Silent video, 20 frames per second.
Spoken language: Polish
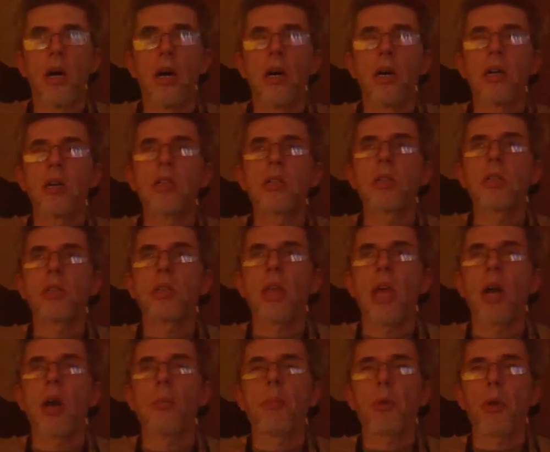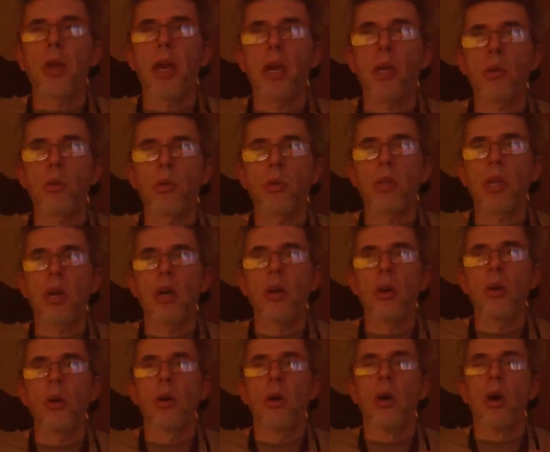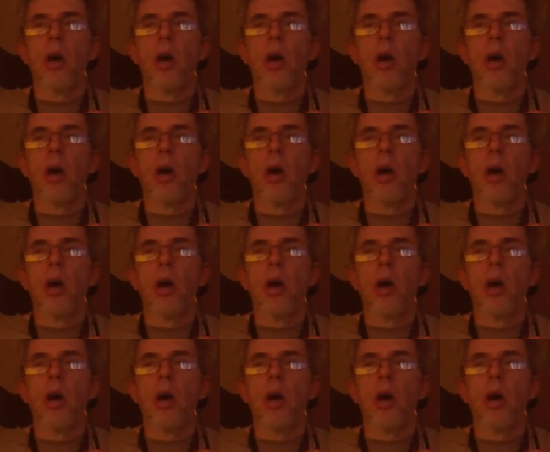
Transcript: E, tego projektu, tego